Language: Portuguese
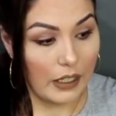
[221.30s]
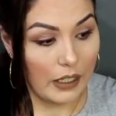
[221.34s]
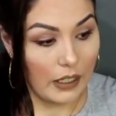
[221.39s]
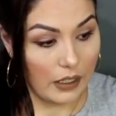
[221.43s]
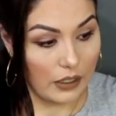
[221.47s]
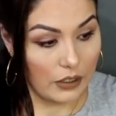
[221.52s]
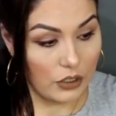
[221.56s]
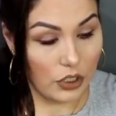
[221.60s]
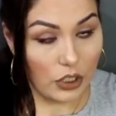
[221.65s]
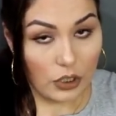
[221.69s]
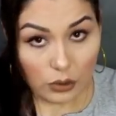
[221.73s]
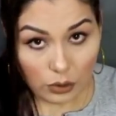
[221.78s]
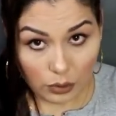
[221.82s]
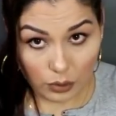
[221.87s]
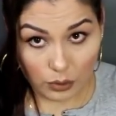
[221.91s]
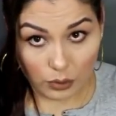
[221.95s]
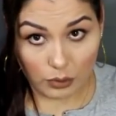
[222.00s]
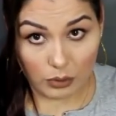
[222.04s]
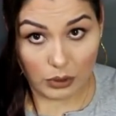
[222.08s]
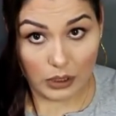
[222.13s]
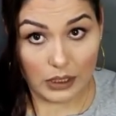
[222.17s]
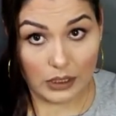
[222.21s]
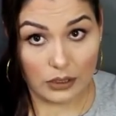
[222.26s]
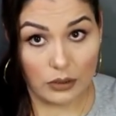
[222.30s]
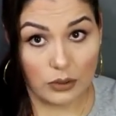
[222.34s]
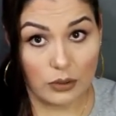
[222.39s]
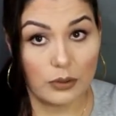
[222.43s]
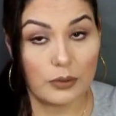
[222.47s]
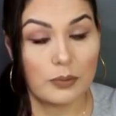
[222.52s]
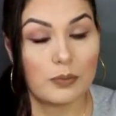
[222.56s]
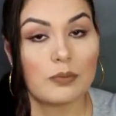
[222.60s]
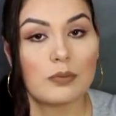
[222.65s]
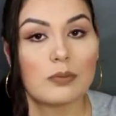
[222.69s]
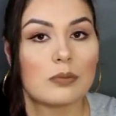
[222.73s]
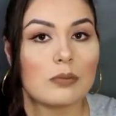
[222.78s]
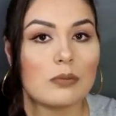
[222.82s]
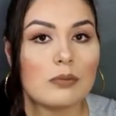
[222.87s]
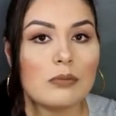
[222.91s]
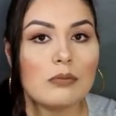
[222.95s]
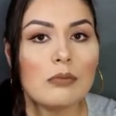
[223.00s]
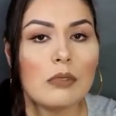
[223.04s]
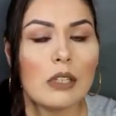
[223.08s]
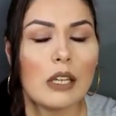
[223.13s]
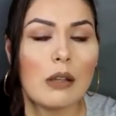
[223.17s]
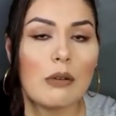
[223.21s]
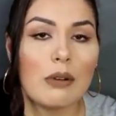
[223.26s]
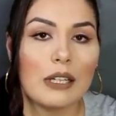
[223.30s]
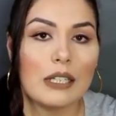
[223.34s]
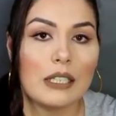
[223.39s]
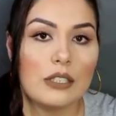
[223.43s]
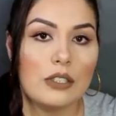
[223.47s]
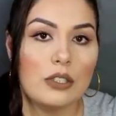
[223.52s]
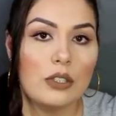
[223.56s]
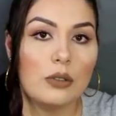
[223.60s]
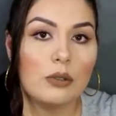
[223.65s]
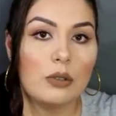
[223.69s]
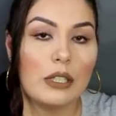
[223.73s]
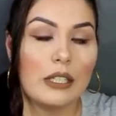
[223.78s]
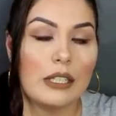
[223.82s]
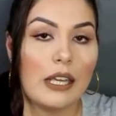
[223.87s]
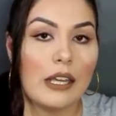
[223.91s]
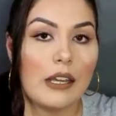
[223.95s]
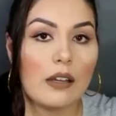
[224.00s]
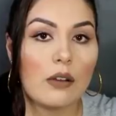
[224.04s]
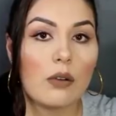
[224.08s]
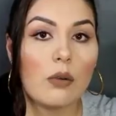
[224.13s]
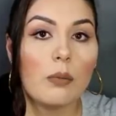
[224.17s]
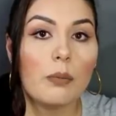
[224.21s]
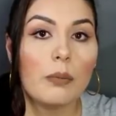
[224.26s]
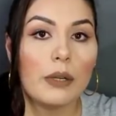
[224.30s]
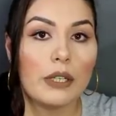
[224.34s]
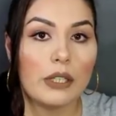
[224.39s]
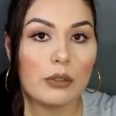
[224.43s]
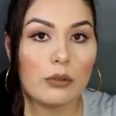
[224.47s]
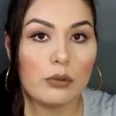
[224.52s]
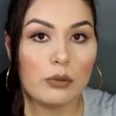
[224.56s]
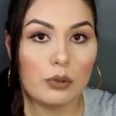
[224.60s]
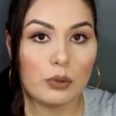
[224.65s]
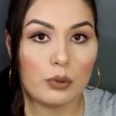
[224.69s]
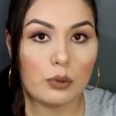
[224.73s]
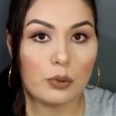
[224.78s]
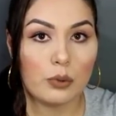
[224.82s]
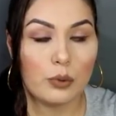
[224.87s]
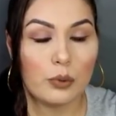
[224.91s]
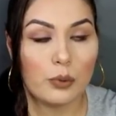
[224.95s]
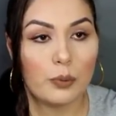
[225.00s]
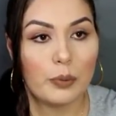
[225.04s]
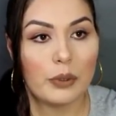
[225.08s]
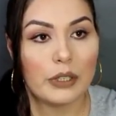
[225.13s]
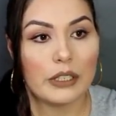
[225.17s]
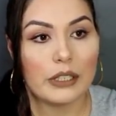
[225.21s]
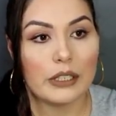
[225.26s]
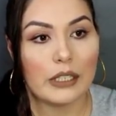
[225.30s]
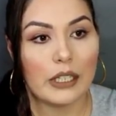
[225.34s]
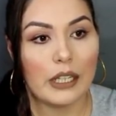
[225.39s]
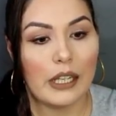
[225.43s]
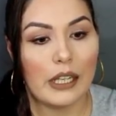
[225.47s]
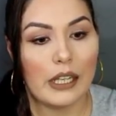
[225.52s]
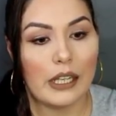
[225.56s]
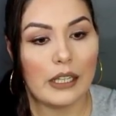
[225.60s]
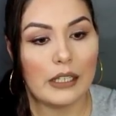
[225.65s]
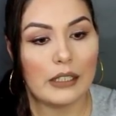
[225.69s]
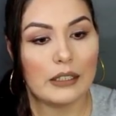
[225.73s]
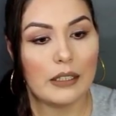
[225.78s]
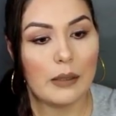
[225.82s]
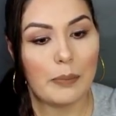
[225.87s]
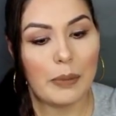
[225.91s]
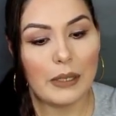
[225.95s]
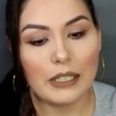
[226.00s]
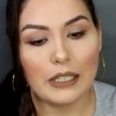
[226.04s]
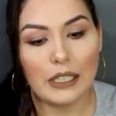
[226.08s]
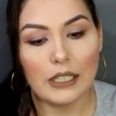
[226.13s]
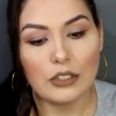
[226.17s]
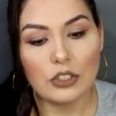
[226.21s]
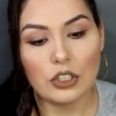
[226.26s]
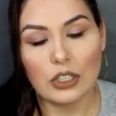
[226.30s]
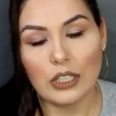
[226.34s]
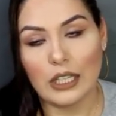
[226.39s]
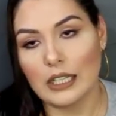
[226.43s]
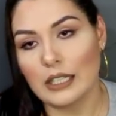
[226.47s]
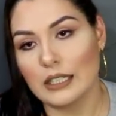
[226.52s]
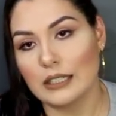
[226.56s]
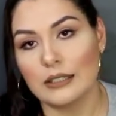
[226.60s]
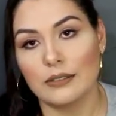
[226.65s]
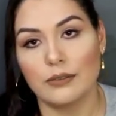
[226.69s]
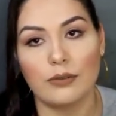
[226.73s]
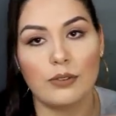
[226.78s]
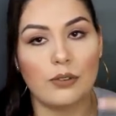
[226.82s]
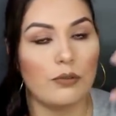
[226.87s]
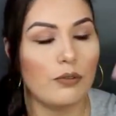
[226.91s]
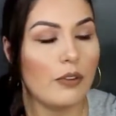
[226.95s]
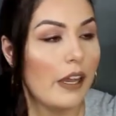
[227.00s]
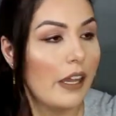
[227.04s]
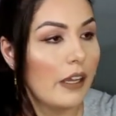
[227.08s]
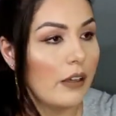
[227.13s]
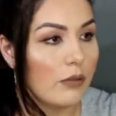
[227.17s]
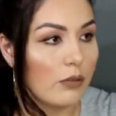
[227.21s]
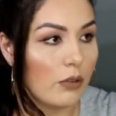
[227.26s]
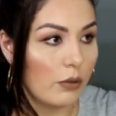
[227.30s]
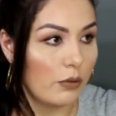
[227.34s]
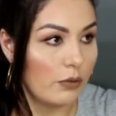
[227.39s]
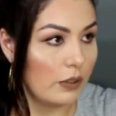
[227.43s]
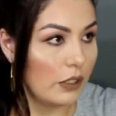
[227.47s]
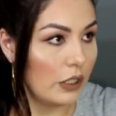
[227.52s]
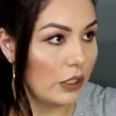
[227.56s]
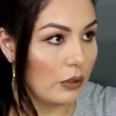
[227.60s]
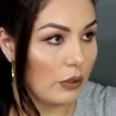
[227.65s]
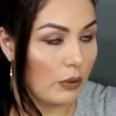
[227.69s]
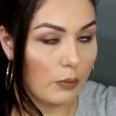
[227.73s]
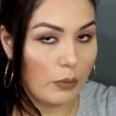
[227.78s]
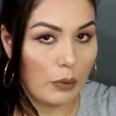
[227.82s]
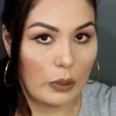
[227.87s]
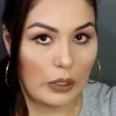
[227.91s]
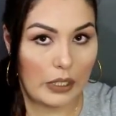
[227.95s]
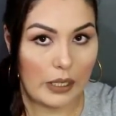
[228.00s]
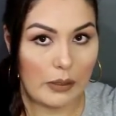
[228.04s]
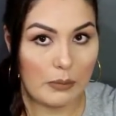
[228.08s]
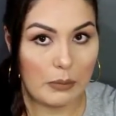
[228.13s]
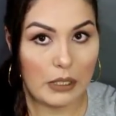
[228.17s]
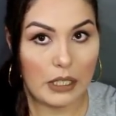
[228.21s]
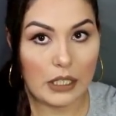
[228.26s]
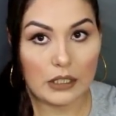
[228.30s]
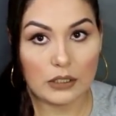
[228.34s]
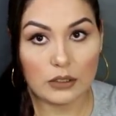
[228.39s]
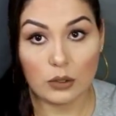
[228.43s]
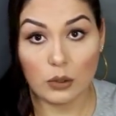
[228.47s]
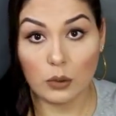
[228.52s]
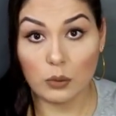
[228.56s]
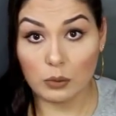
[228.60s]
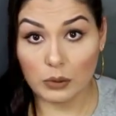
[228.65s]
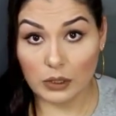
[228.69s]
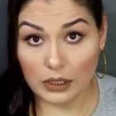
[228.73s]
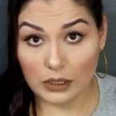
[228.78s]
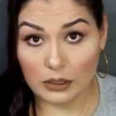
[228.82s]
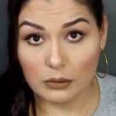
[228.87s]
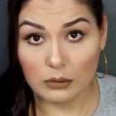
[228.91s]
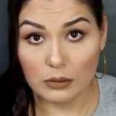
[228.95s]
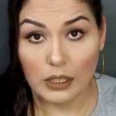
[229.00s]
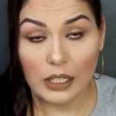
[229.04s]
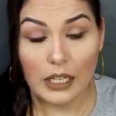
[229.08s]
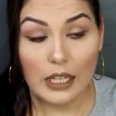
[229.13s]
Dito tudo isso, eu acredito que quem acompanha um youtuber, é, independente dele viver envolvido em polêmicas ou não,